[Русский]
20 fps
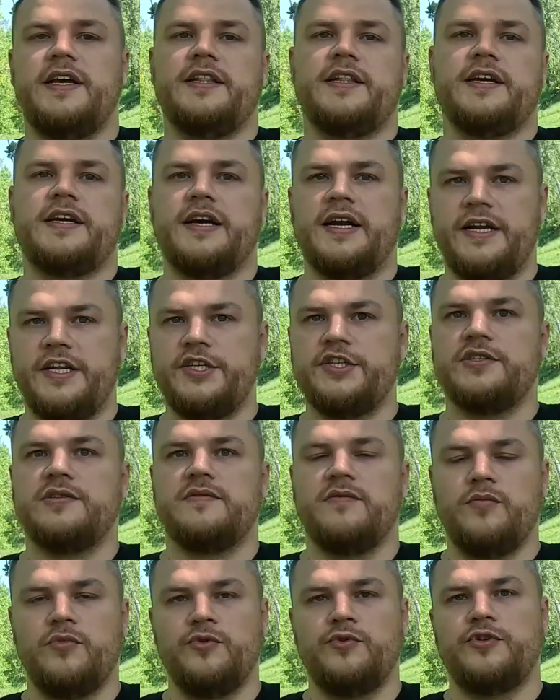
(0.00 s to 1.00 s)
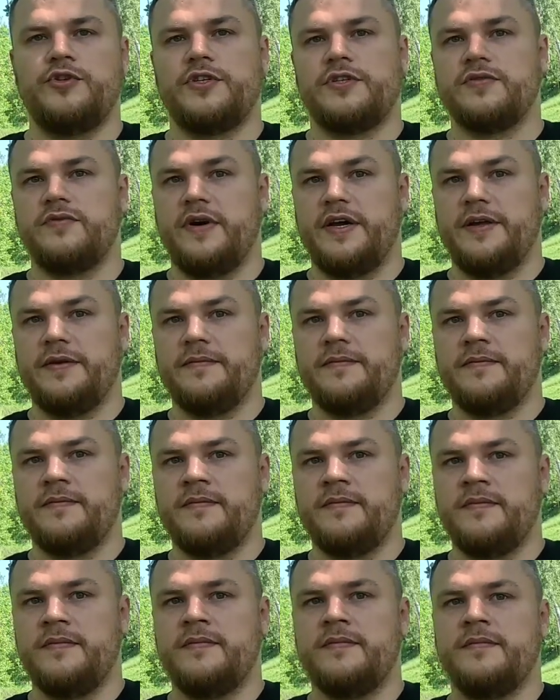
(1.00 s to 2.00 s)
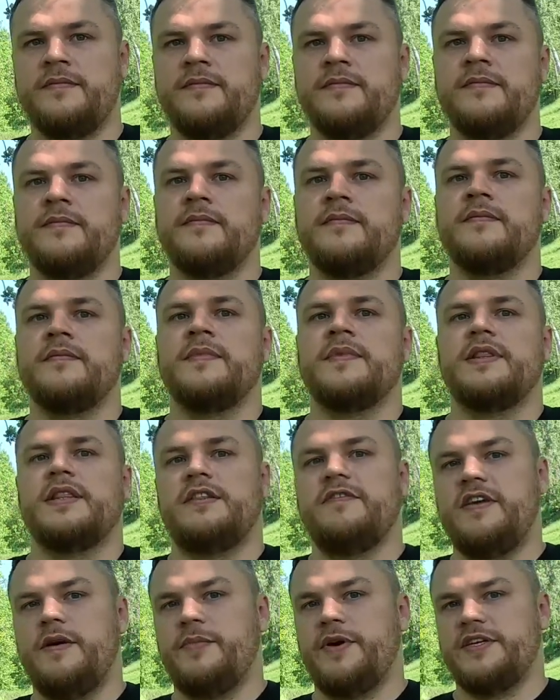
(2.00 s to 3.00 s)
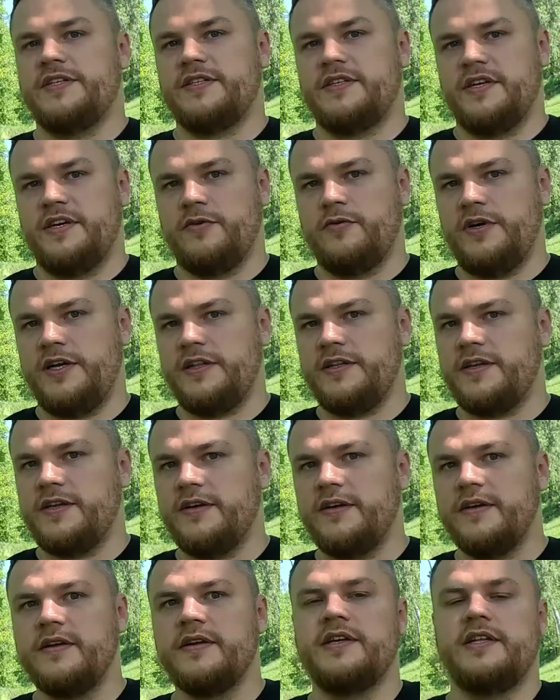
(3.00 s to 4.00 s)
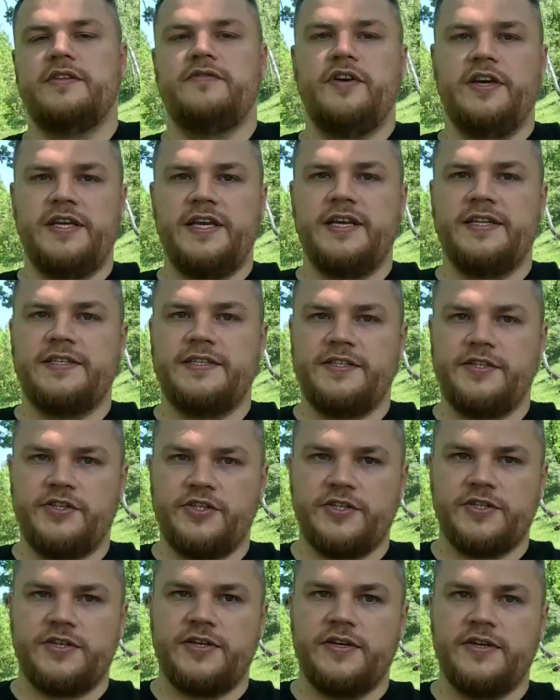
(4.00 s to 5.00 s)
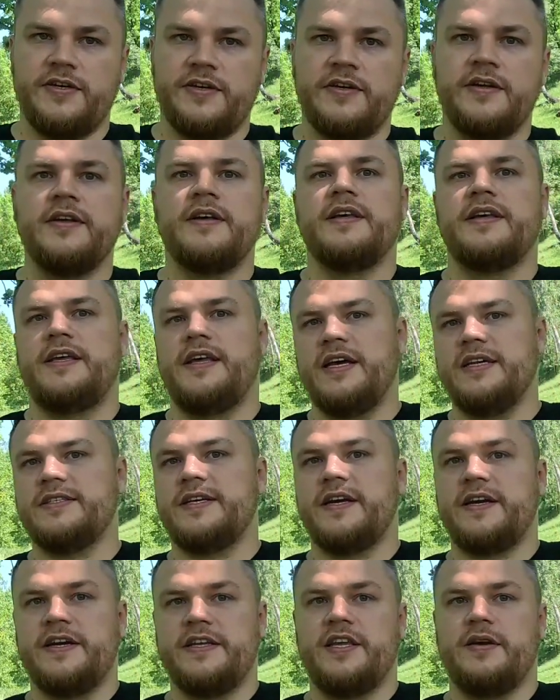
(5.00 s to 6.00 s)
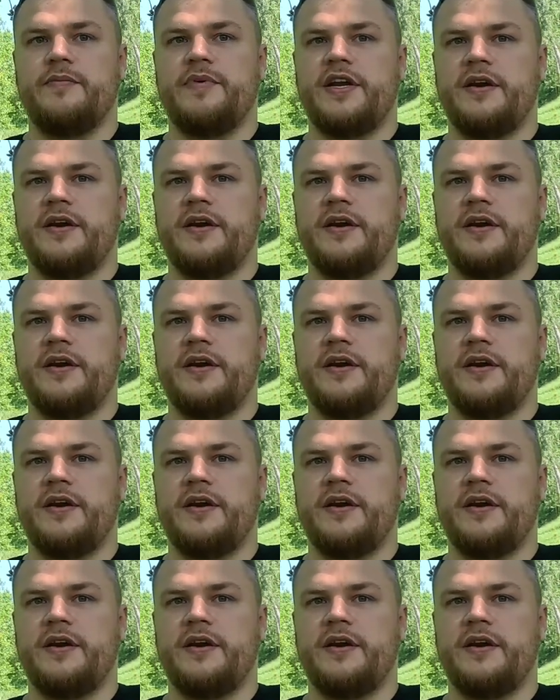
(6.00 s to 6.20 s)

– это количество будущих свай. Две простые рулетки и две геодезические. Я заранее